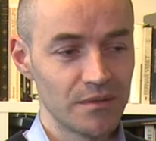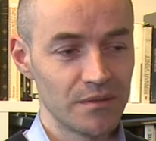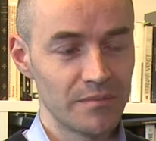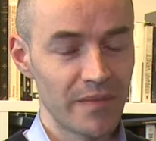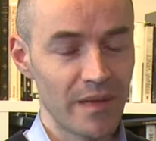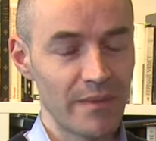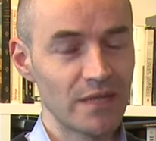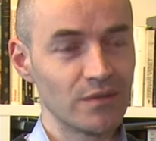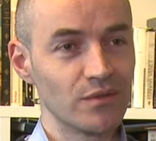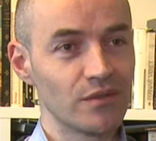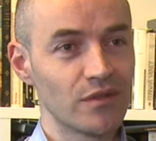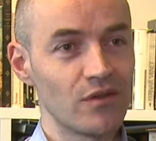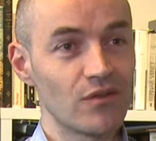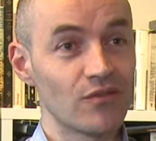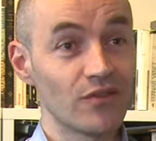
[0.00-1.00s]
pas mal de
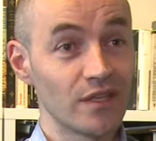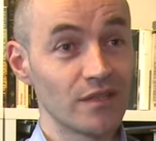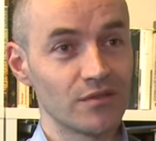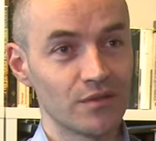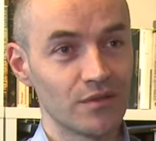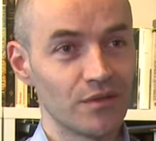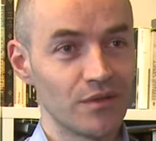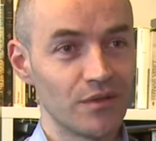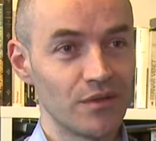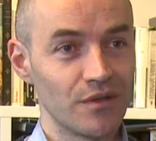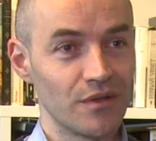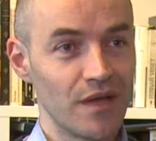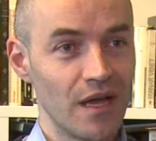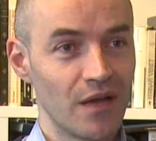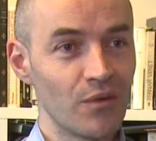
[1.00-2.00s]
temps en fait euh,
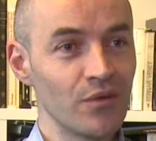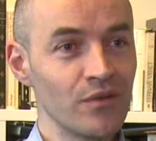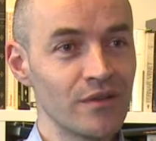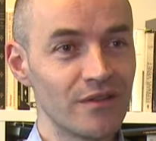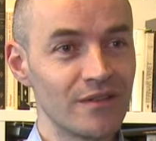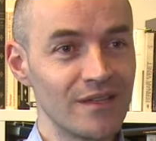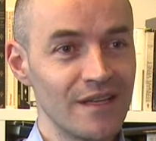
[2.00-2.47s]
à Londres.